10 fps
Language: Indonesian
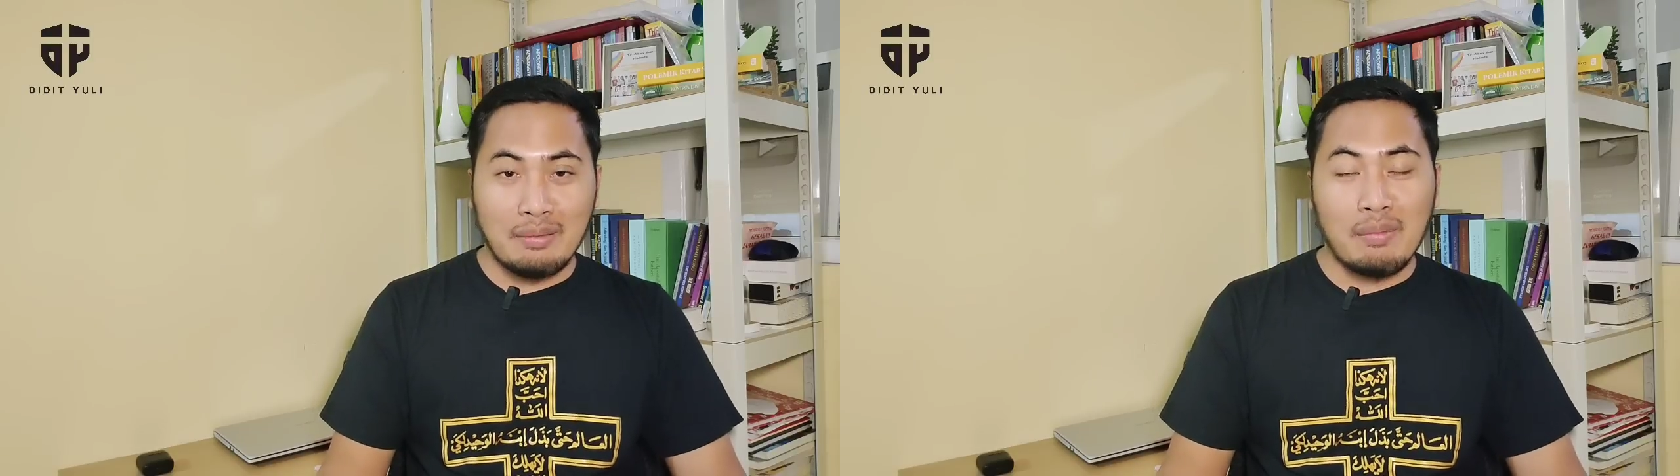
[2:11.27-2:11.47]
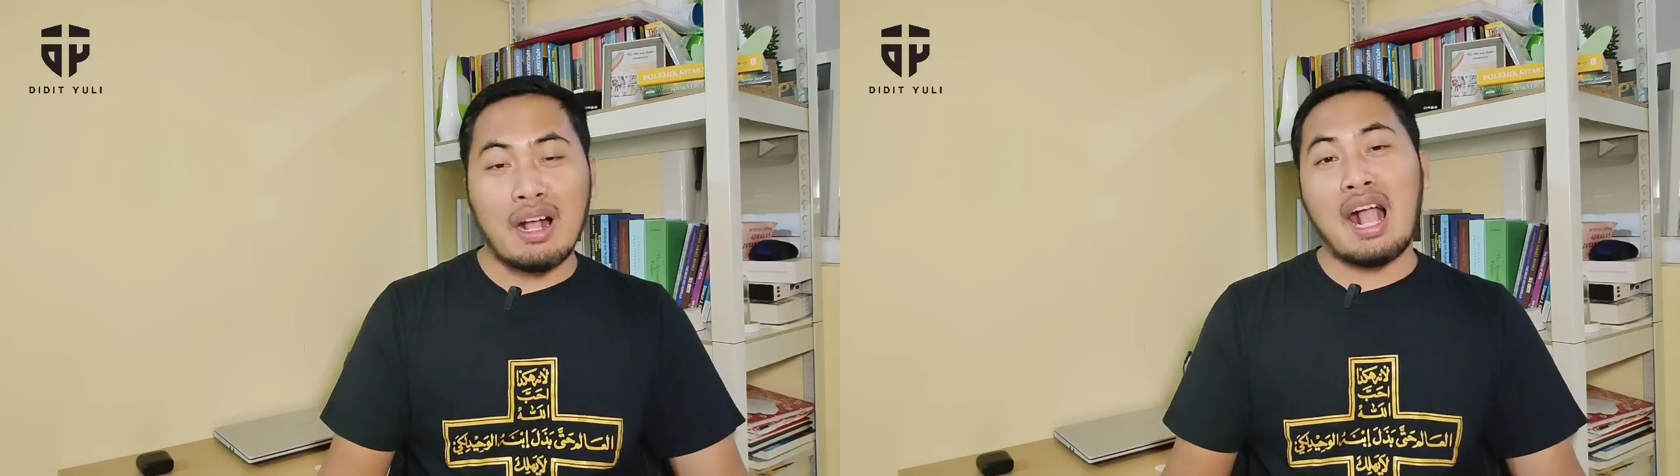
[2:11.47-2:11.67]

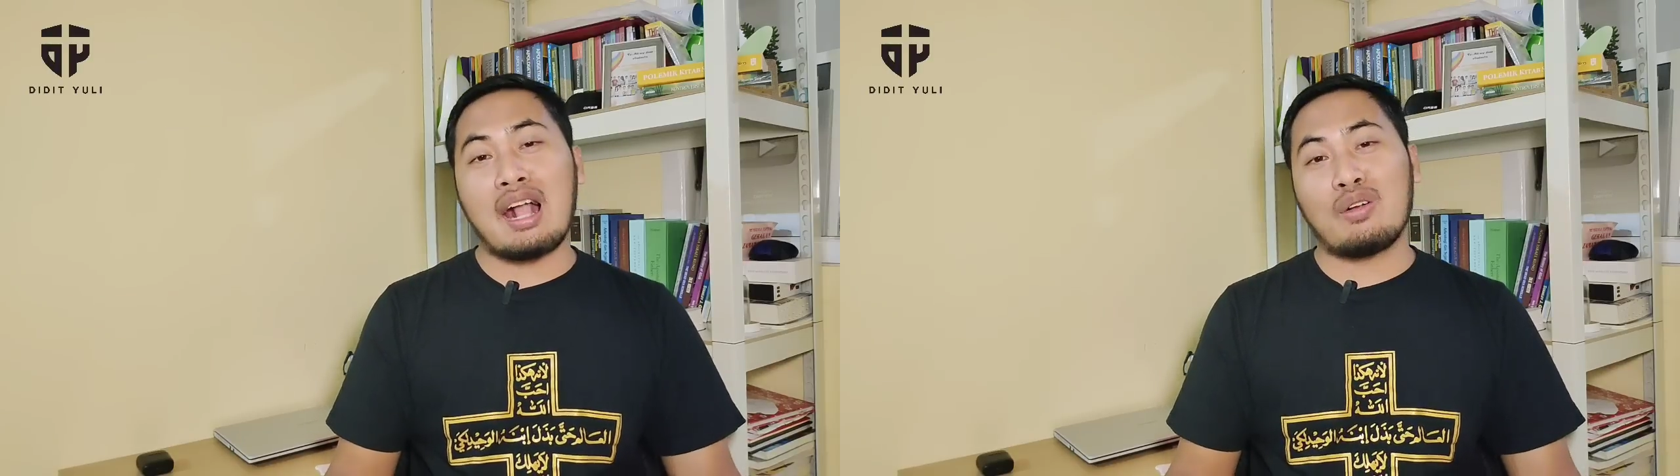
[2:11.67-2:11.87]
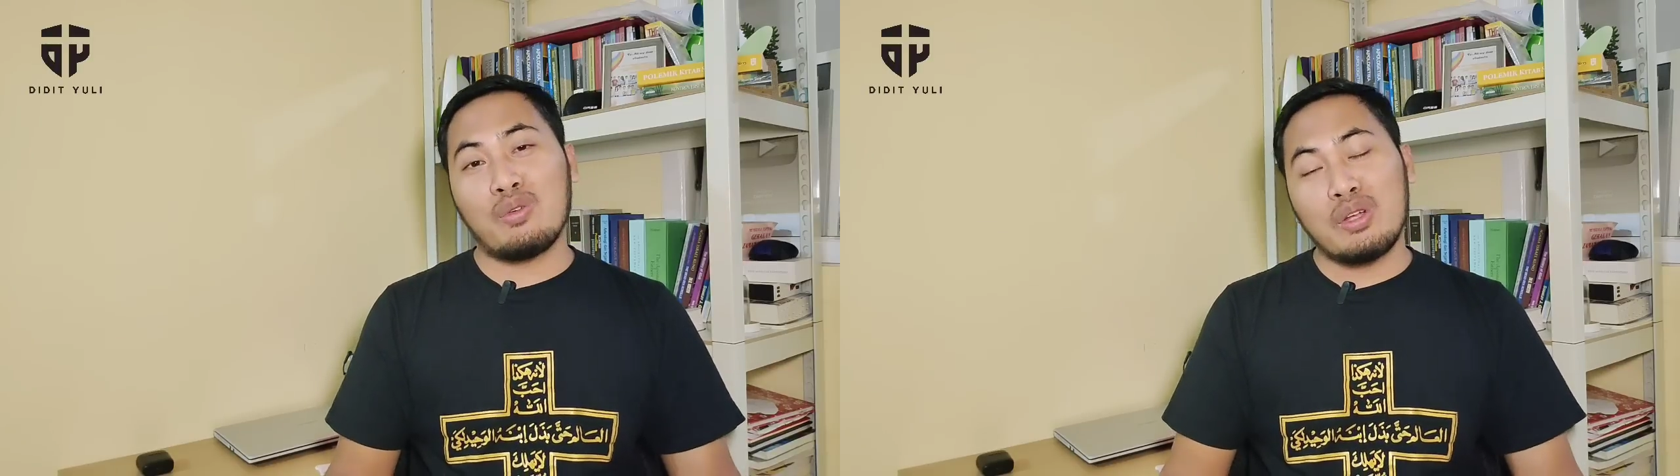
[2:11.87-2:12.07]

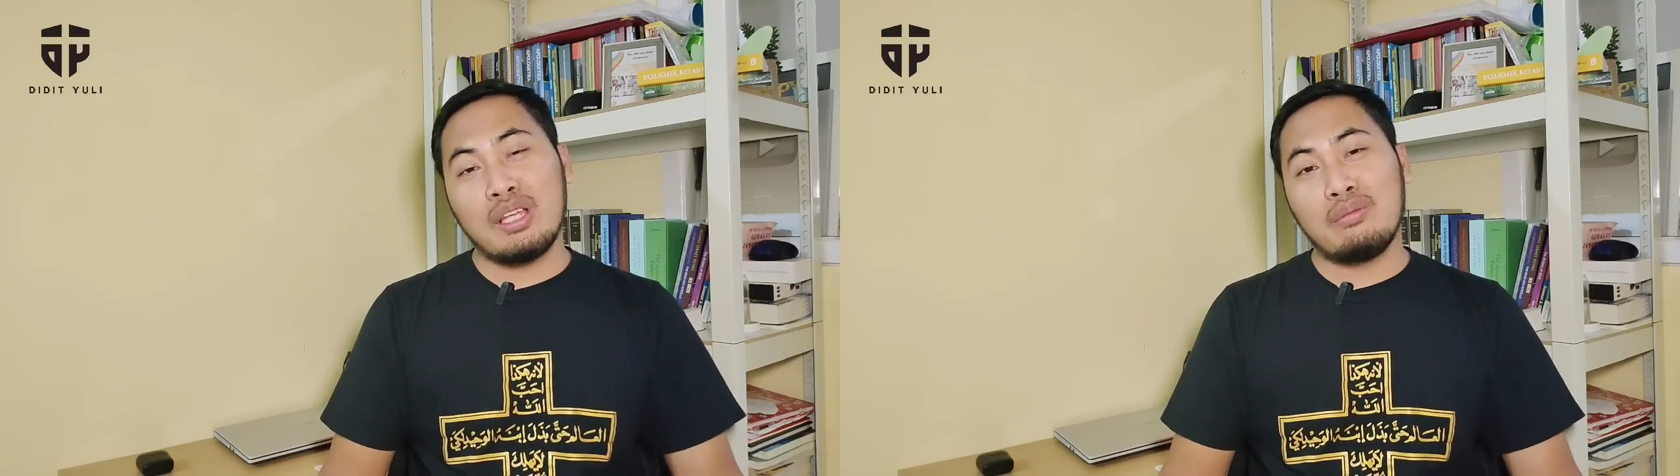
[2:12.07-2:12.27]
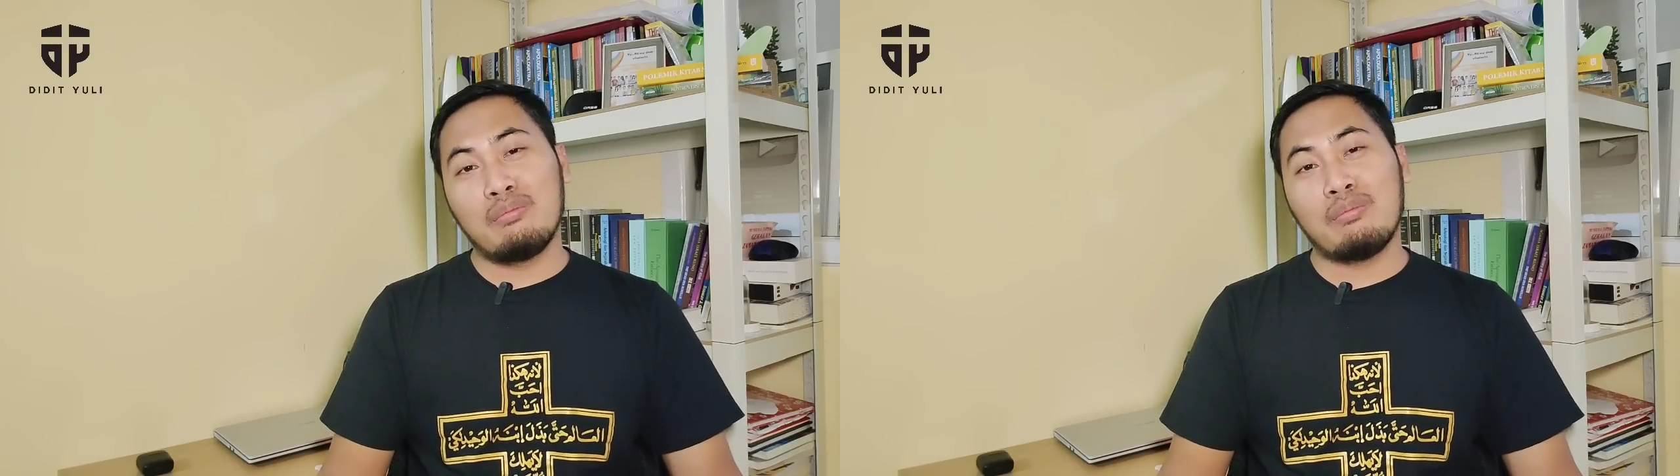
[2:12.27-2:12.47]

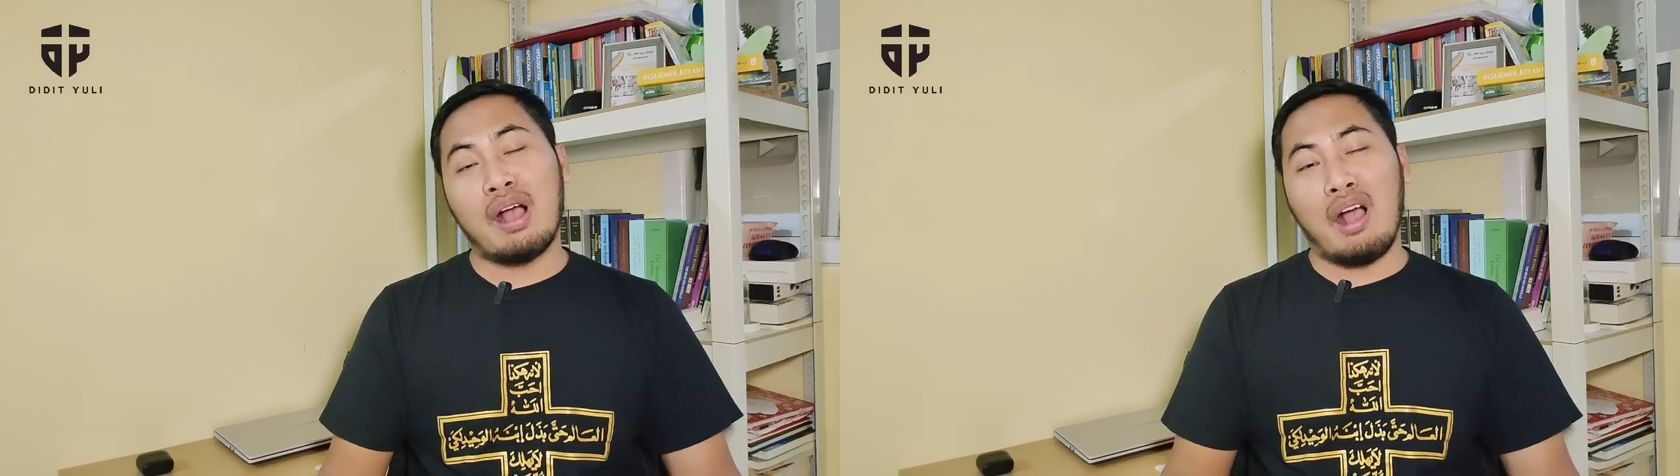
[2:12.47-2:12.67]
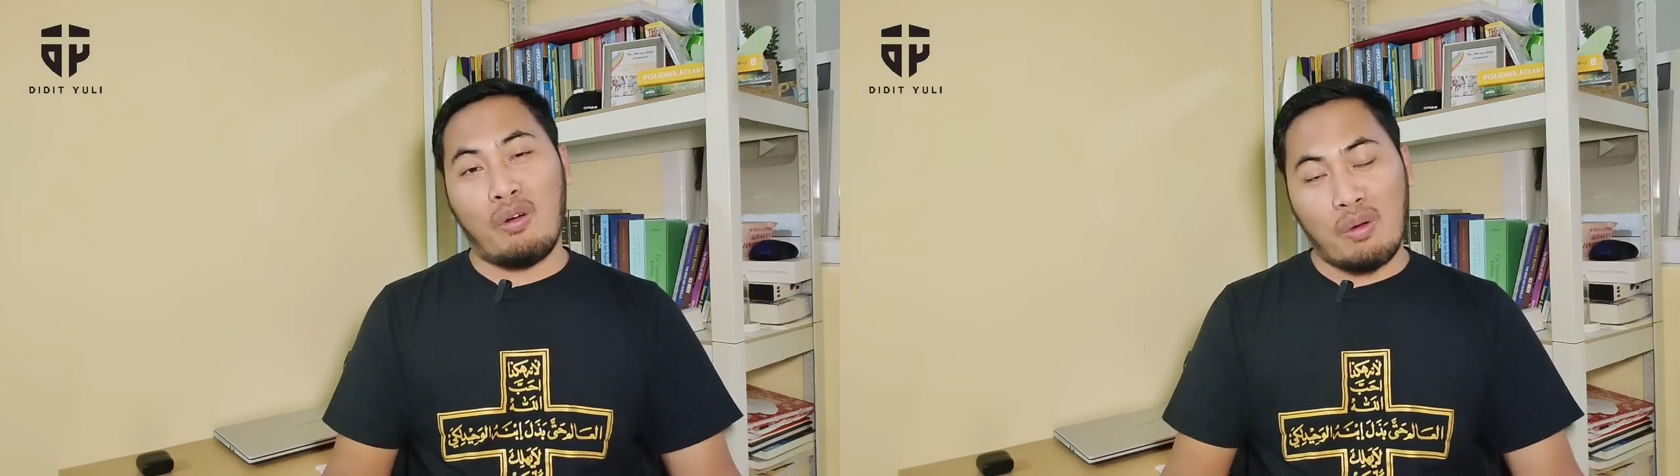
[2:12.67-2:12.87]
mengakui
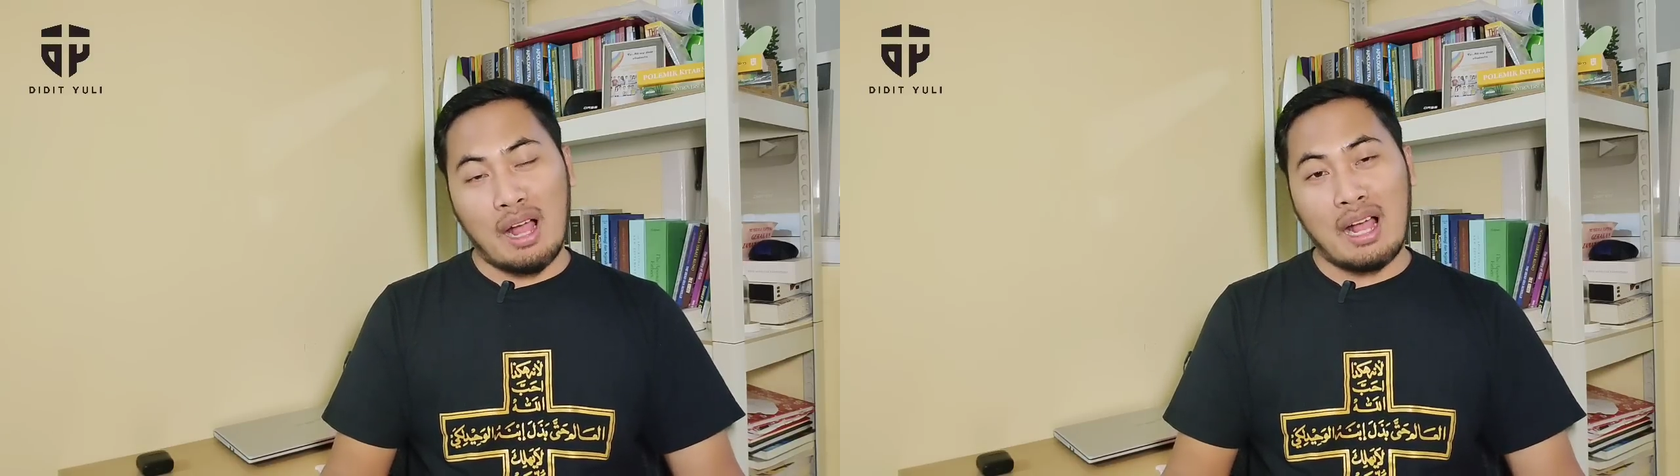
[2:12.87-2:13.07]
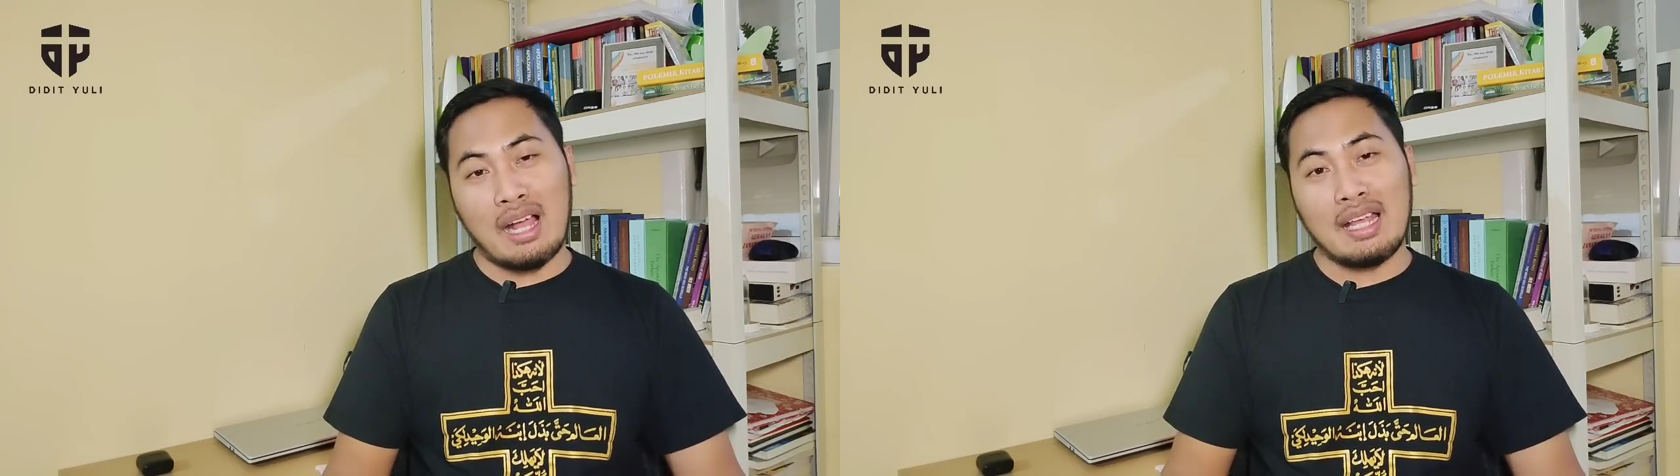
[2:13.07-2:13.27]

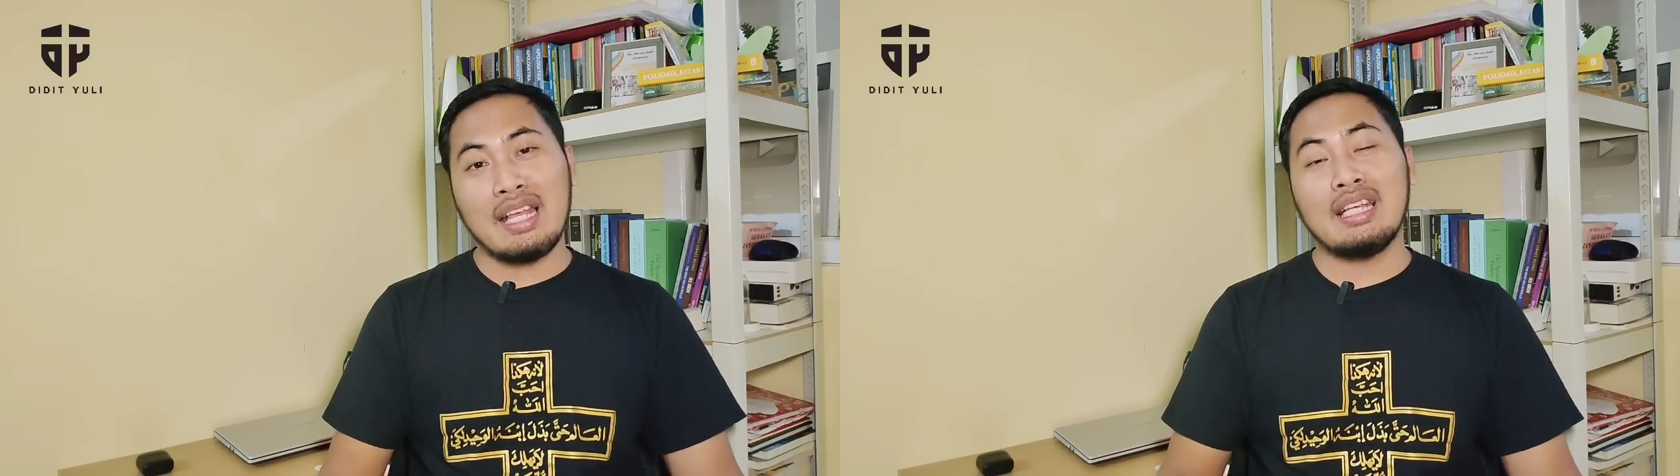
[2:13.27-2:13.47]
bahwa